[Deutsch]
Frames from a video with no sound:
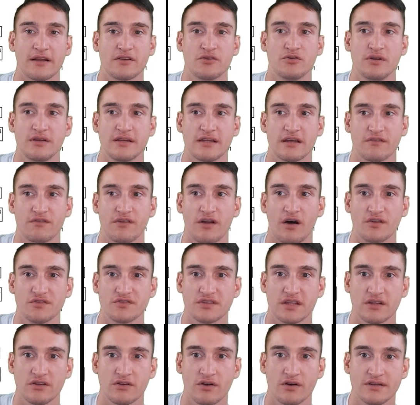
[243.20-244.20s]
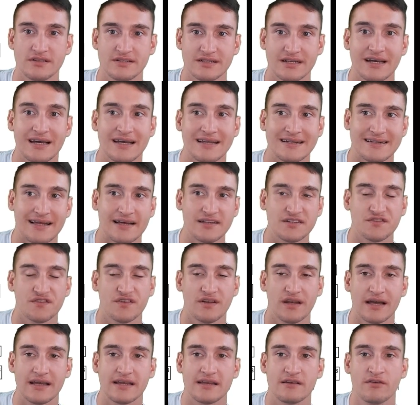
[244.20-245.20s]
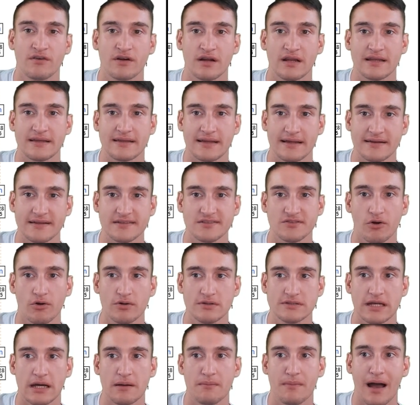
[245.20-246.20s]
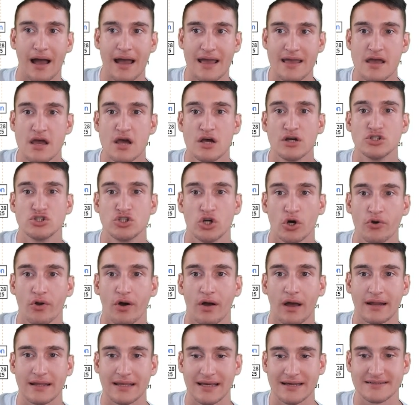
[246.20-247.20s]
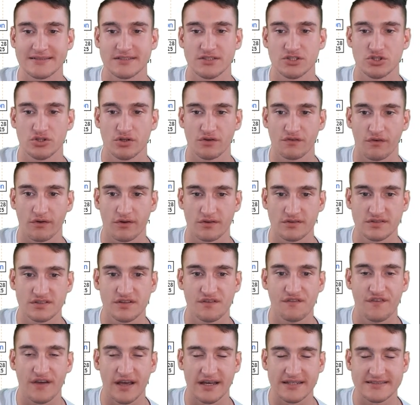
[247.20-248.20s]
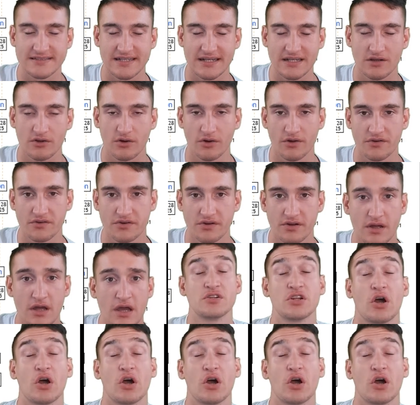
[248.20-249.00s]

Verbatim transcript: natürlich davon ausgehen könnte, dass vielleicht wirklich dann das All-Time-High schon noch ein ganzes Stück von uns entfernt sein könnte.